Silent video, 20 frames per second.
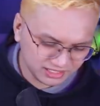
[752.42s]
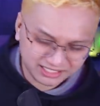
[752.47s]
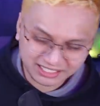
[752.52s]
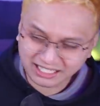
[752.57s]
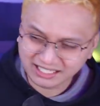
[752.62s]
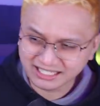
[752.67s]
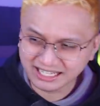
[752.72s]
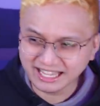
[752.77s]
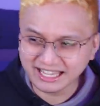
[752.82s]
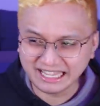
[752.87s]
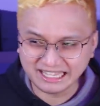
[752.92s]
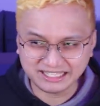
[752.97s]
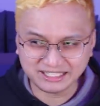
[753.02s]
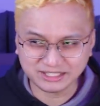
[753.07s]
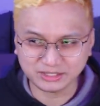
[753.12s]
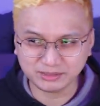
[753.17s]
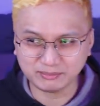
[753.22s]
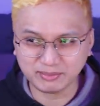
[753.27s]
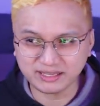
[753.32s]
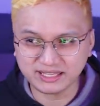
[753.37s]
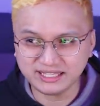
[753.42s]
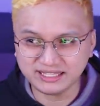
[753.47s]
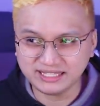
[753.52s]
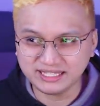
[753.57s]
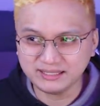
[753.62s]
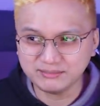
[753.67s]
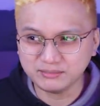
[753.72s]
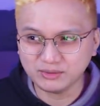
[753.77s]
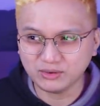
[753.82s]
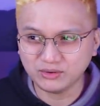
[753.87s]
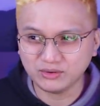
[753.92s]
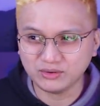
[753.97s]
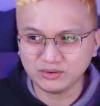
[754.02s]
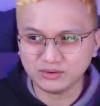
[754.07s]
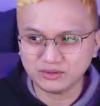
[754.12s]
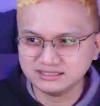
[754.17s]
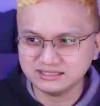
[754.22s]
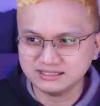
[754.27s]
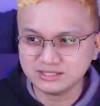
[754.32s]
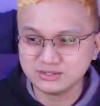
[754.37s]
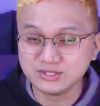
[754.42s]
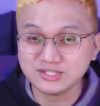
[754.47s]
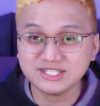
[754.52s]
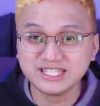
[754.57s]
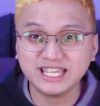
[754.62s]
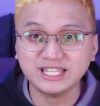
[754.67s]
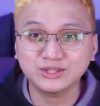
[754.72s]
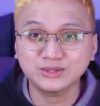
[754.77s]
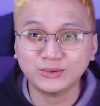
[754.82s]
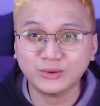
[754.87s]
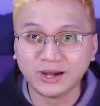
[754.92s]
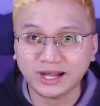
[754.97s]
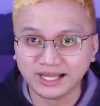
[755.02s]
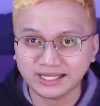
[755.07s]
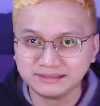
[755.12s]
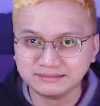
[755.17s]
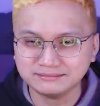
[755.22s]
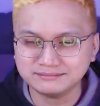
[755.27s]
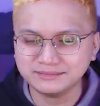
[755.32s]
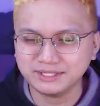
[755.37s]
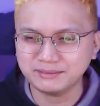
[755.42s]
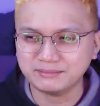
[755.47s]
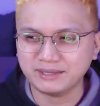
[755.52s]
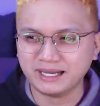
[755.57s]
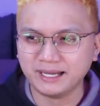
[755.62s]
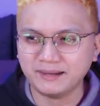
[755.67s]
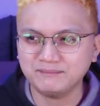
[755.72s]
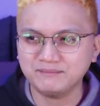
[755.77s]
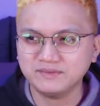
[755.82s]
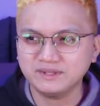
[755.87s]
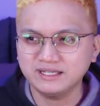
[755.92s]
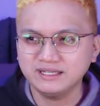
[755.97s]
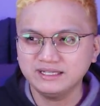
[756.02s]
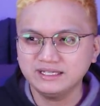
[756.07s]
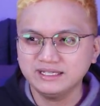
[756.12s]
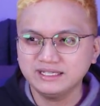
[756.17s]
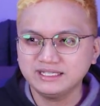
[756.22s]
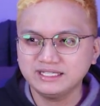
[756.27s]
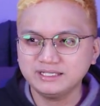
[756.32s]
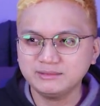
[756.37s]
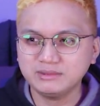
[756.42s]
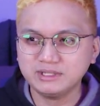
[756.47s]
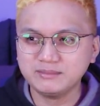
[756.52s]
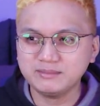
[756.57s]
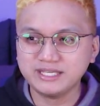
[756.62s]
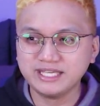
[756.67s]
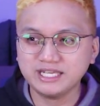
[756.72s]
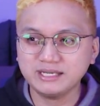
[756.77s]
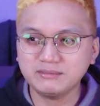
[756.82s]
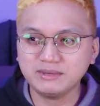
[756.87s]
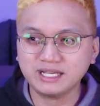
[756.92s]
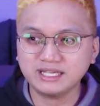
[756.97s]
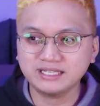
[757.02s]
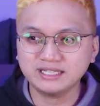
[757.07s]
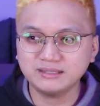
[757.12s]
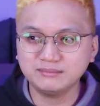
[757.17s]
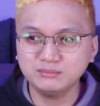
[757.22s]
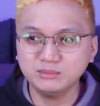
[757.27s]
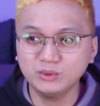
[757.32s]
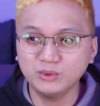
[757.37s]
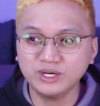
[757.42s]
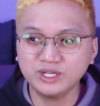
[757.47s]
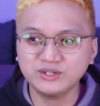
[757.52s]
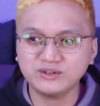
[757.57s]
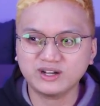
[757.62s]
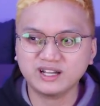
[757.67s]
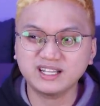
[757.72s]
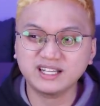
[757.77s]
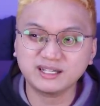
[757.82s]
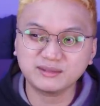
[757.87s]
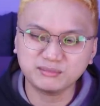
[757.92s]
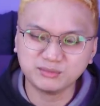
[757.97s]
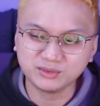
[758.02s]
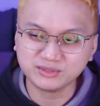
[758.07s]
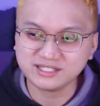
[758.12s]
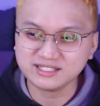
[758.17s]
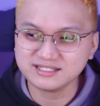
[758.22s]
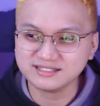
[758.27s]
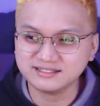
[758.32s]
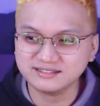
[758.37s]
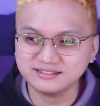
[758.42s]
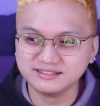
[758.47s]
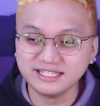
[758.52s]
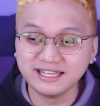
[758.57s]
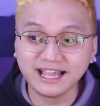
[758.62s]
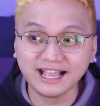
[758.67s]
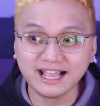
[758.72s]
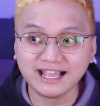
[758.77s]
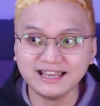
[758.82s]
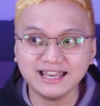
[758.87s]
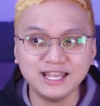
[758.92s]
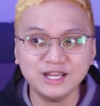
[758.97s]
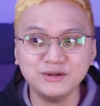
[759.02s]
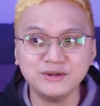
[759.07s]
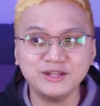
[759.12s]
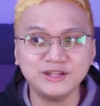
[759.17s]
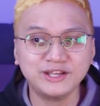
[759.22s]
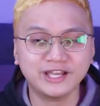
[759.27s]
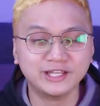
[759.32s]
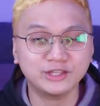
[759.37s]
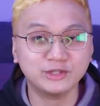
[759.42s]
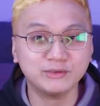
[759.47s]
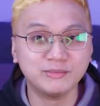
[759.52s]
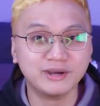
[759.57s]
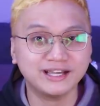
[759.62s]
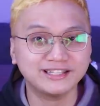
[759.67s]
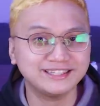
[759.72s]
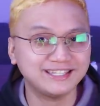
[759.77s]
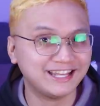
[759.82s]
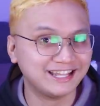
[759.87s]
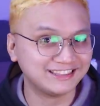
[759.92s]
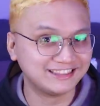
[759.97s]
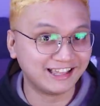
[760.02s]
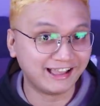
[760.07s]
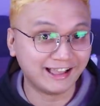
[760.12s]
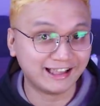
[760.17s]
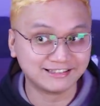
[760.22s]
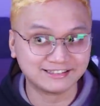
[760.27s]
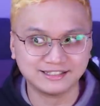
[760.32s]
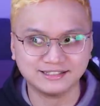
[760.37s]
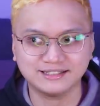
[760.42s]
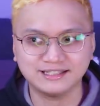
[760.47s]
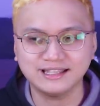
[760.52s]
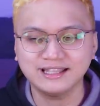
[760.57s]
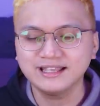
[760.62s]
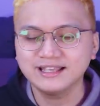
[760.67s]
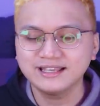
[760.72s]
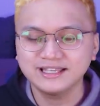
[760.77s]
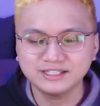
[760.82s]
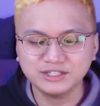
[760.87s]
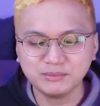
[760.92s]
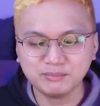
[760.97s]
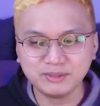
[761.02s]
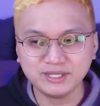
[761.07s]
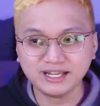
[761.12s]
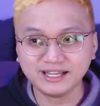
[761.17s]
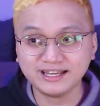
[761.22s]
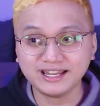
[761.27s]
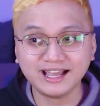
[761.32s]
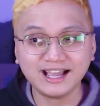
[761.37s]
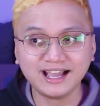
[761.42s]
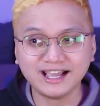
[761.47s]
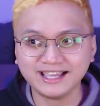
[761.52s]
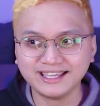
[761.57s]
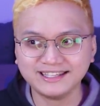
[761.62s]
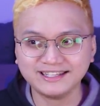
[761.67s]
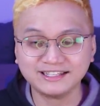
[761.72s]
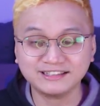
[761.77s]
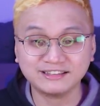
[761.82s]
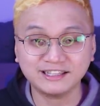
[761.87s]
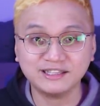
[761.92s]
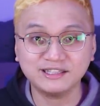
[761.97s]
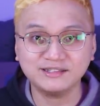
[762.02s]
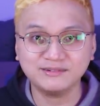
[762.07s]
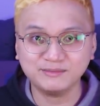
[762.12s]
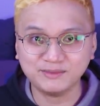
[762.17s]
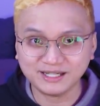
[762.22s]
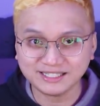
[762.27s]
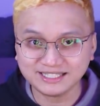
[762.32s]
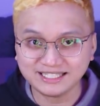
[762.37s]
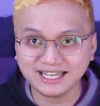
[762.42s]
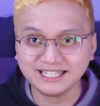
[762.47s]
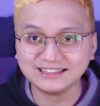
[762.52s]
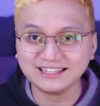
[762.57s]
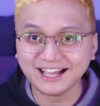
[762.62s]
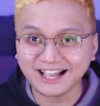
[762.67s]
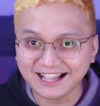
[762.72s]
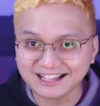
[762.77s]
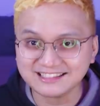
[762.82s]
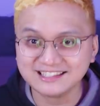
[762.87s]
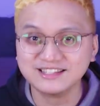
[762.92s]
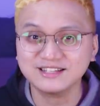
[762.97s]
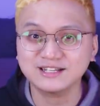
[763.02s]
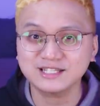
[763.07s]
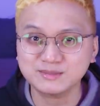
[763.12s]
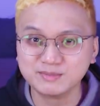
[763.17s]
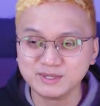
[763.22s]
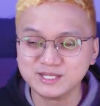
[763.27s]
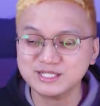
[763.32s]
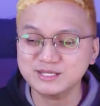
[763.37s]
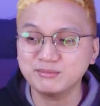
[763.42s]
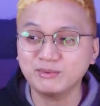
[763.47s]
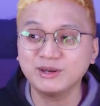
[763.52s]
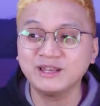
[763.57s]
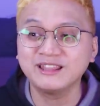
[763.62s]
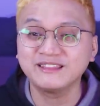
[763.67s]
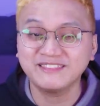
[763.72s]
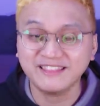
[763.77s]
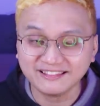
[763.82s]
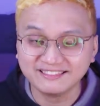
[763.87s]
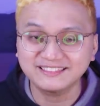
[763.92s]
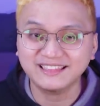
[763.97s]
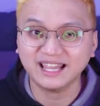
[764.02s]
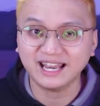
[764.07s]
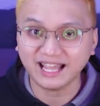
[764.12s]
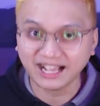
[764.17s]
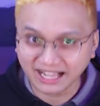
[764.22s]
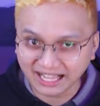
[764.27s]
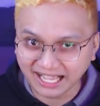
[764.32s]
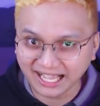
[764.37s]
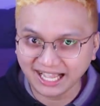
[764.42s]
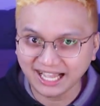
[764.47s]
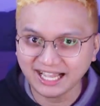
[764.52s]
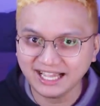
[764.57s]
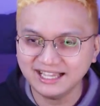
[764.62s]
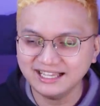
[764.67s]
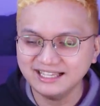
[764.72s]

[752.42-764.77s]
ikagaya nito pag hindi mo nasustentuhan, di ba? hindi mo nabigyan ng magandang buhay yung anak mo. Tapos, tinaka, lalo na yung ganito yung mga tinatakasan niya. Ito yung pinaka nakakairita, yung mga tinatakasan yung responsibilidad talaga.